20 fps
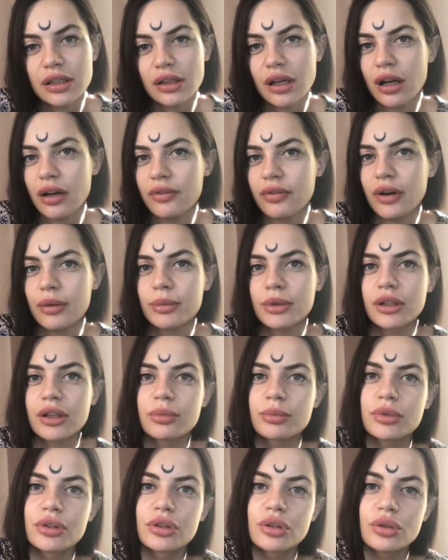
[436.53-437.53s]
я вам
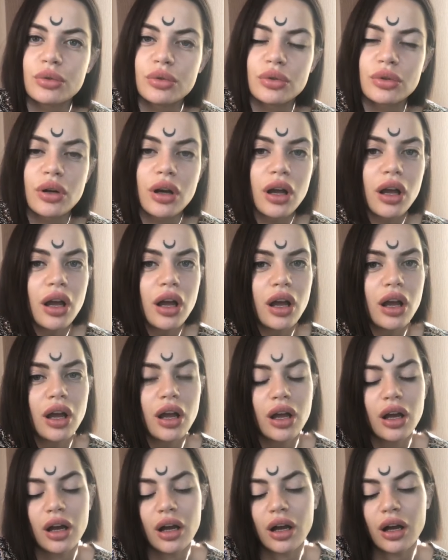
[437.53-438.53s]
рекомендую
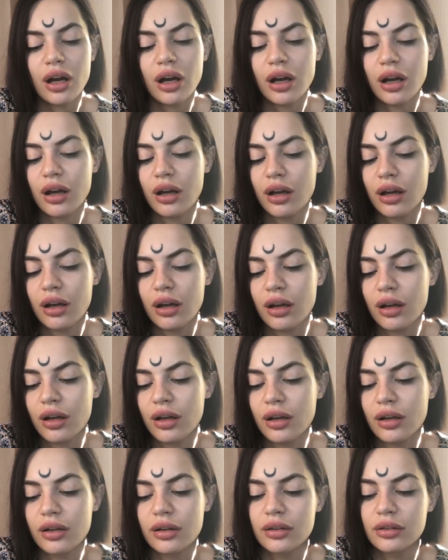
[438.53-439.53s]

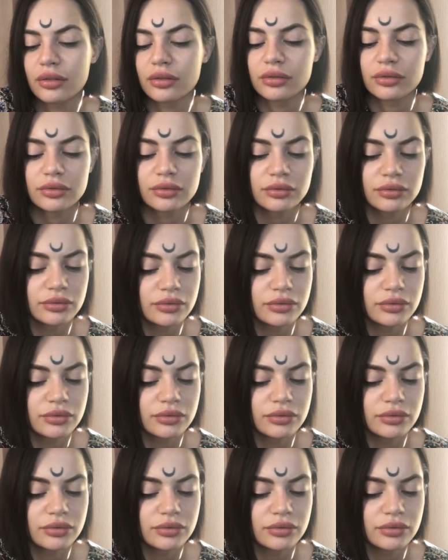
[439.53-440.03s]
э,